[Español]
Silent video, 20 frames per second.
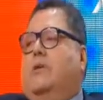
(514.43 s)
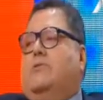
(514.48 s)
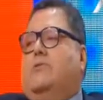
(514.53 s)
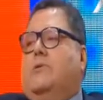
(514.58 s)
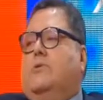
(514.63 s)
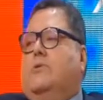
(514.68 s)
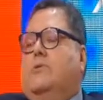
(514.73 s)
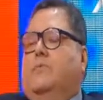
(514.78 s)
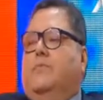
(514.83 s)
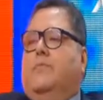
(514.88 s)

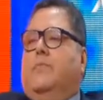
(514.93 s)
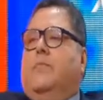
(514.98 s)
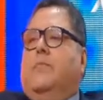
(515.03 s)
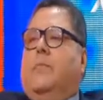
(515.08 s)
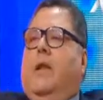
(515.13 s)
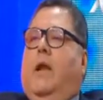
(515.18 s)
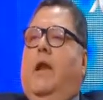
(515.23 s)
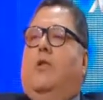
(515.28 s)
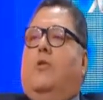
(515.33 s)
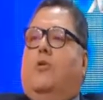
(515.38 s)
esto, esto.
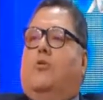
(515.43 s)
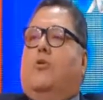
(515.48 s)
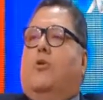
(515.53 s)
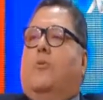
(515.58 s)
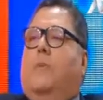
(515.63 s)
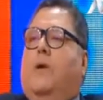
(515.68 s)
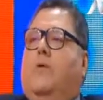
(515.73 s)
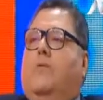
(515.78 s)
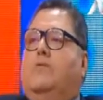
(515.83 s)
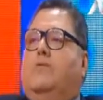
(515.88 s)
El doctor
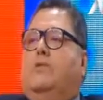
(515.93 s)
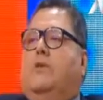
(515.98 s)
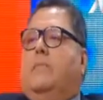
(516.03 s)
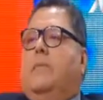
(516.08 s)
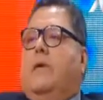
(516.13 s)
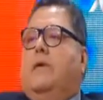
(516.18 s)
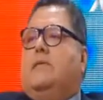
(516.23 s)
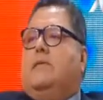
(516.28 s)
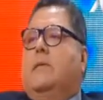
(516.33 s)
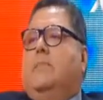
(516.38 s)
me escucha y
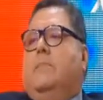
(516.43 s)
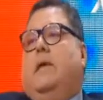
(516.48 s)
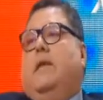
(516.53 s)
me dice,